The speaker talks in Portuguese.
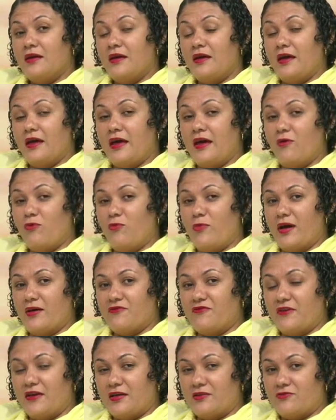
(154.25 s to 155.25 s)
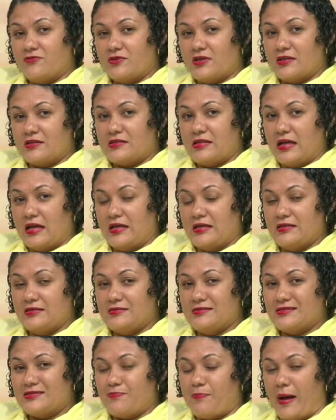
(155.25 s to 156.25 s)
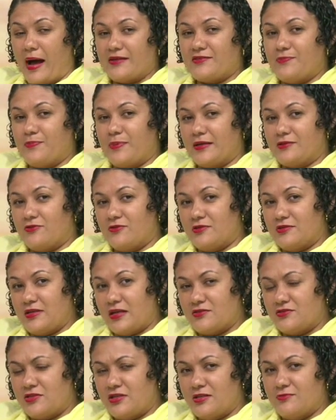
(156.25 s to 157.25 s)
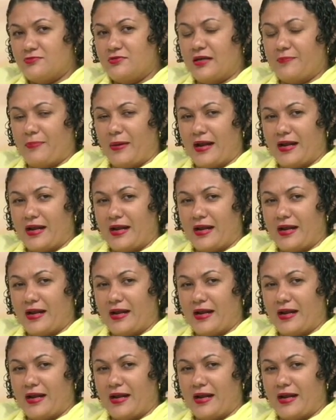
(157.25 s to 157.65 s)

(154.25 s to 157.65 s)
é um evento que tem espaço para todas as tribos.